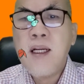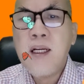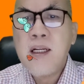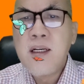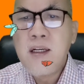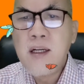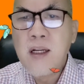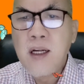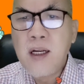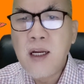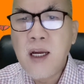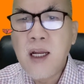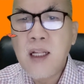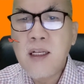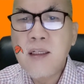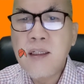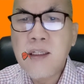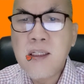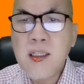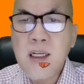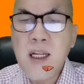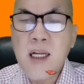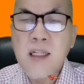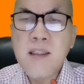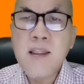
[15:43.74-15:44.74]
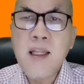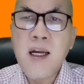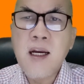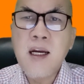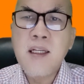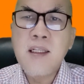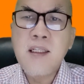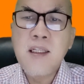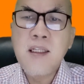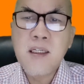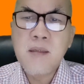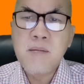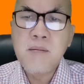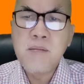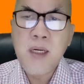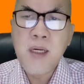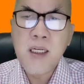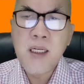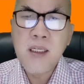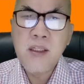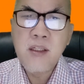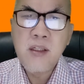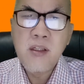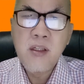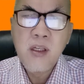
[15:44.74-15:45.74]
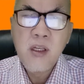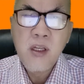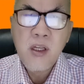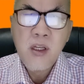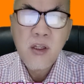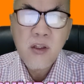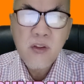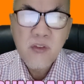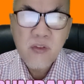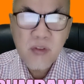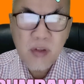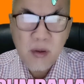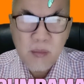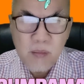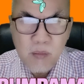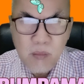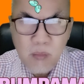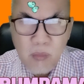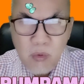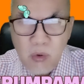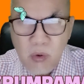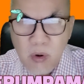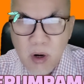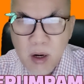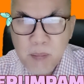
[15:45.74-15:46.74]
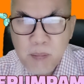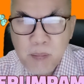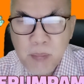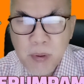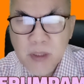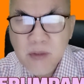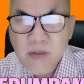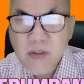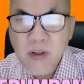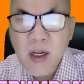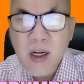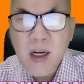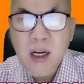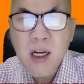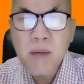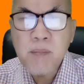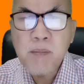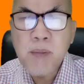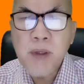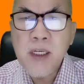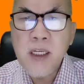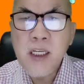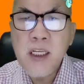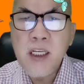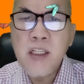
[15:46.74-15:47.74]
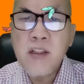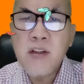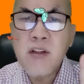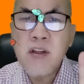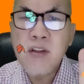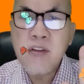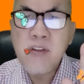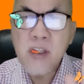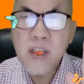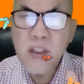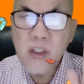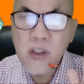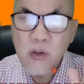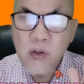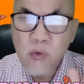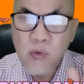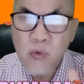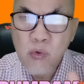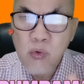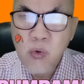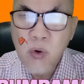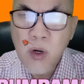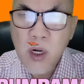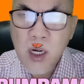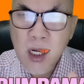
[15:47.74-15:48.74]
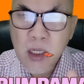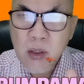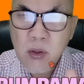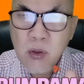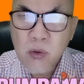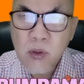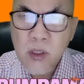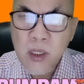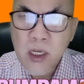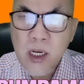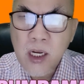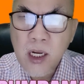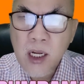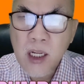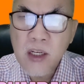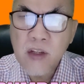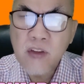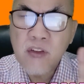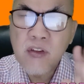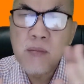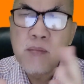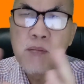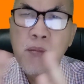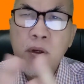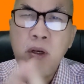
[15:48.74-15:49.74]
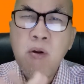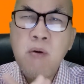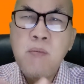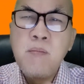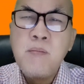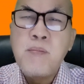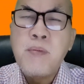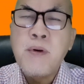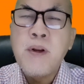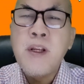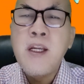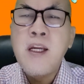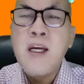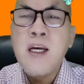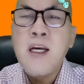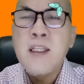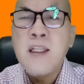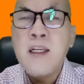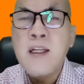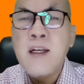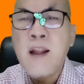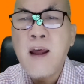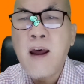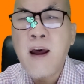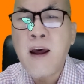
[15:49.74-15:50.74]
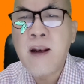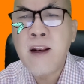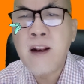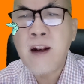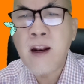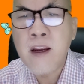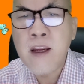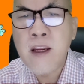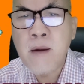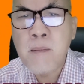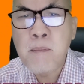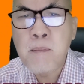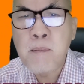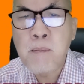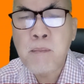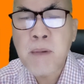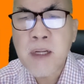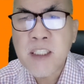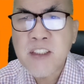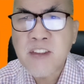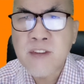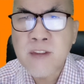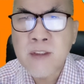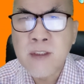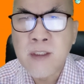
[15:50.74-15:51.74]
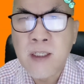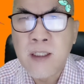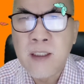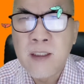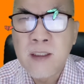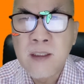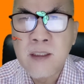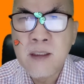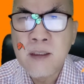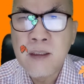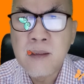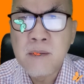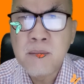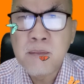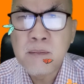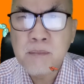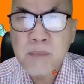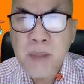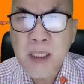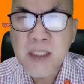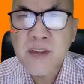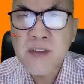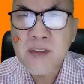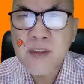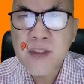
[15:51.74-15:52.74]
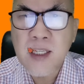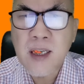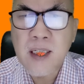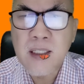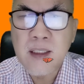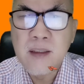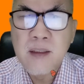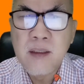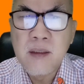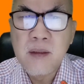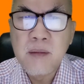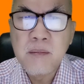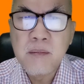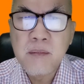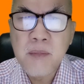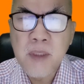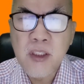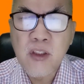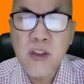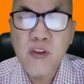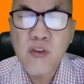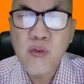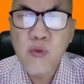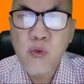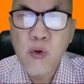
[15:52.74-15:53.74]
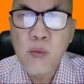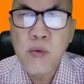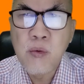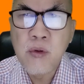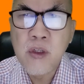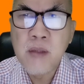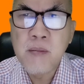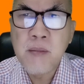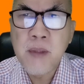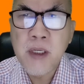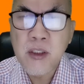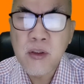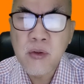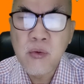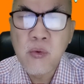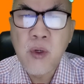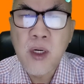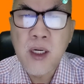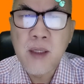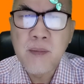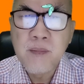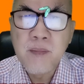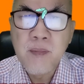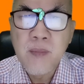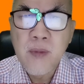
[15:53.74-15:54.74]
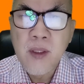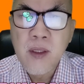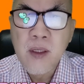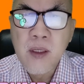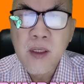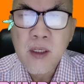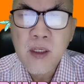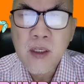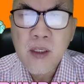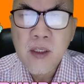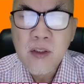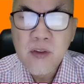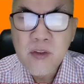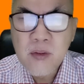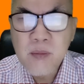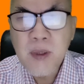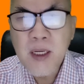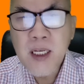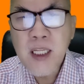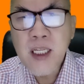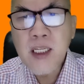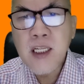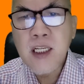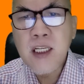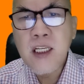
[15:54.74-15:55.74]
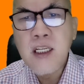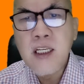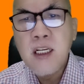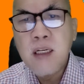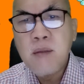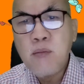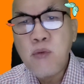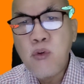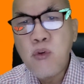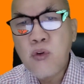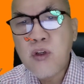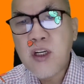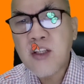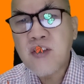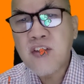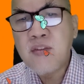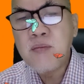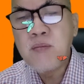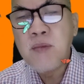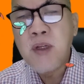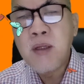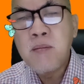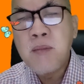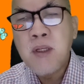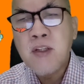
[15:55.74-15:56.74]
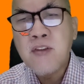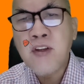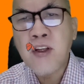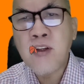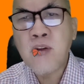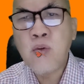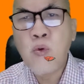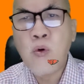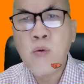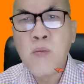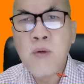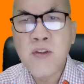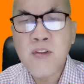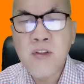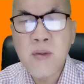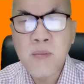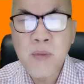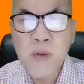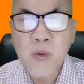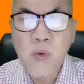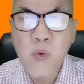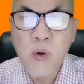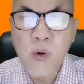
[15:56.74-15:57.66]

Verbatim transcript: dengan kedatangannya kembali. Semua percakapan ini terjadi dua atau tiga hari sebelum peringatan Hari Raya Pas Pasca. Matius 26 ayat 2. Sebaliknya di dalam Lukas 19 ayat 12 sampai